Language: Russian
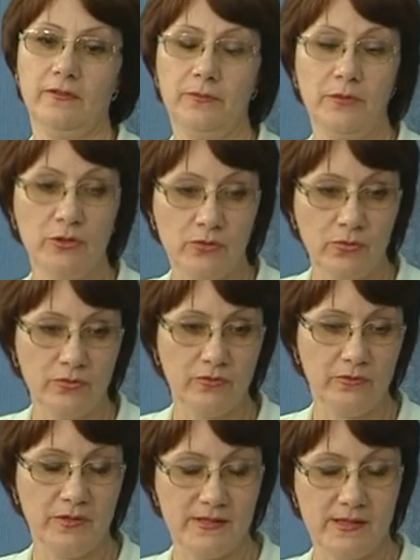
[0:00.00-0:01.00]
в Минтруд,
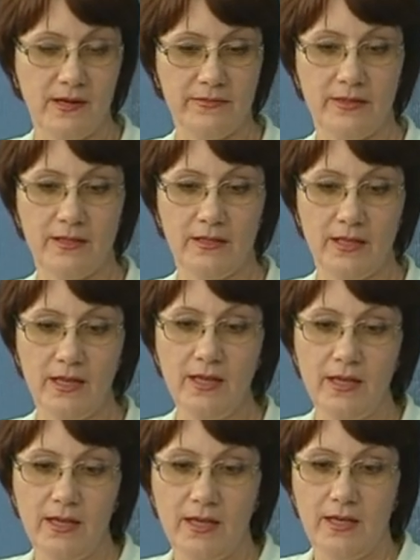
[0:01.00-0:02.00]
в Минздрав тогда, да,
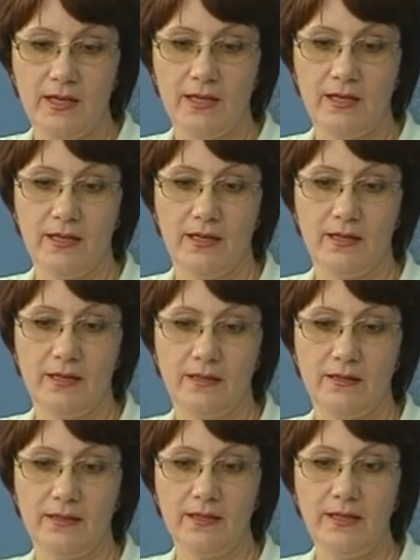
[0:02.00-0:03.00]

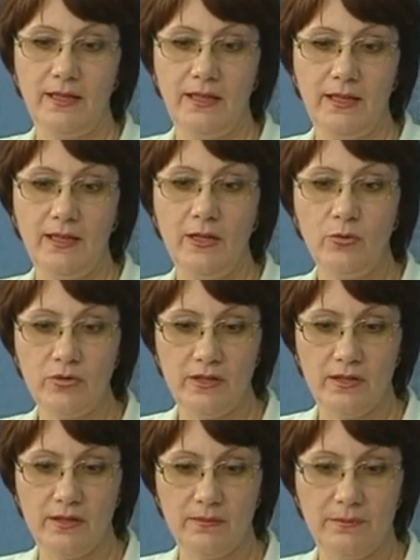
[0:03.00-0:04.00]
э, и
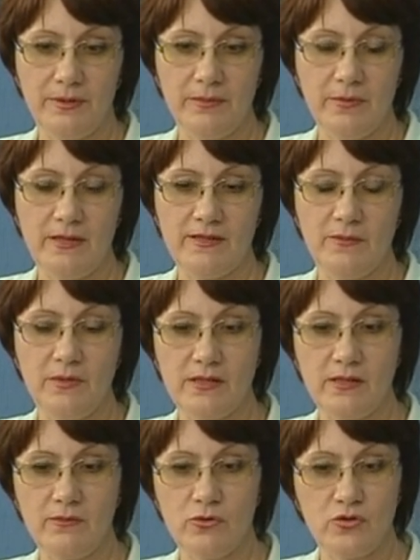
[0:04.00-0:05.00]
люди, понимаете,
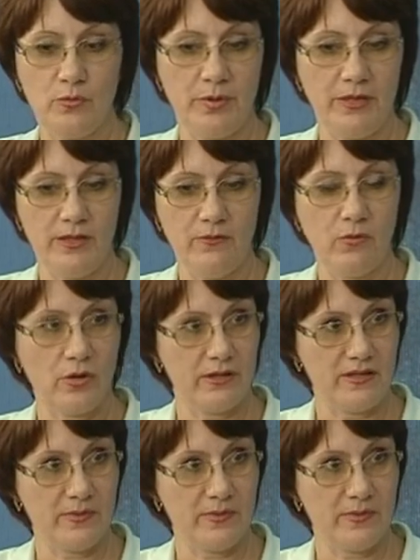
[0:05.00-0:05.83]
вместо того, чтобы прийти в органы